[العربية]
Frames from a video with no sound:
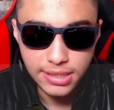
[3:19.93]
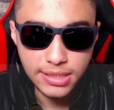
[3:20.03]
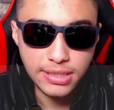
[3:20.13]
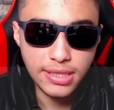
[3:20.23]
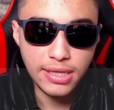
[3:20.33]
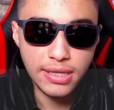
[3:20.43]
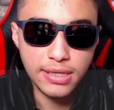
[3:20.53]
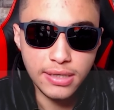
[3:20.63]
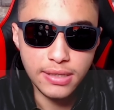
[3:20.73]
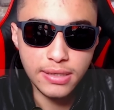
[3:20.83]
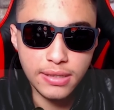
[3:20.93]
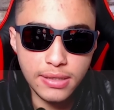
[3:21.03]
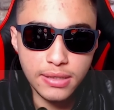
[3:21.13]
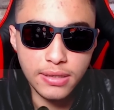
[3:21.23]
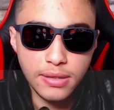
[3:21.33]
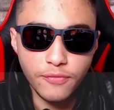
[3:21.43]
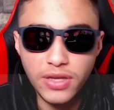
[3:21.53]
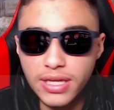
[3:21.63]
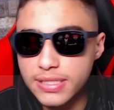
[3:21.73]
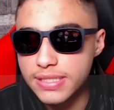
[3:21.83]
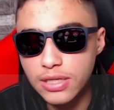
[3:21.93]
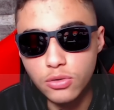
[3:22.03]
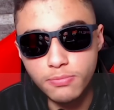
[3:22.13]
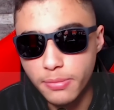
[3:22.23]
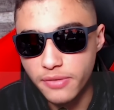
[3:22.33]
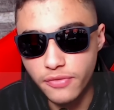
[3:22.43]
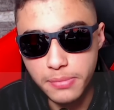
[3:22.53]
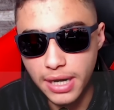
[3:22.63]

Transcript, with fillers: لان انت آه في كريستيانو ومبابي في